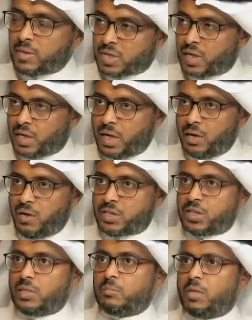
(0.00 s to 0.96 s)
صلى الله عليه
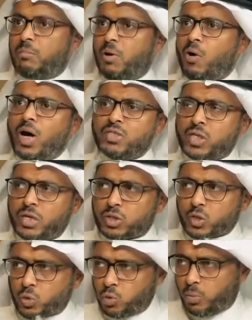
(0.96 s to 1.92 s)
وسلم لما واجه
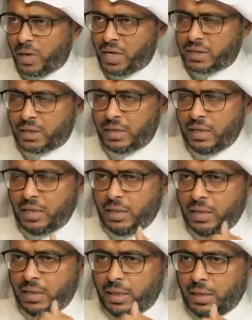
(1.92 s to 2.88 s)
الصعوبات
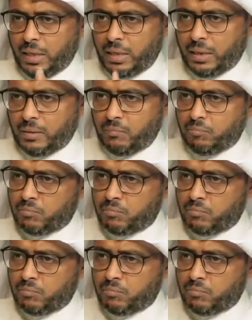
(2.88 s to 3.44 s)
آه،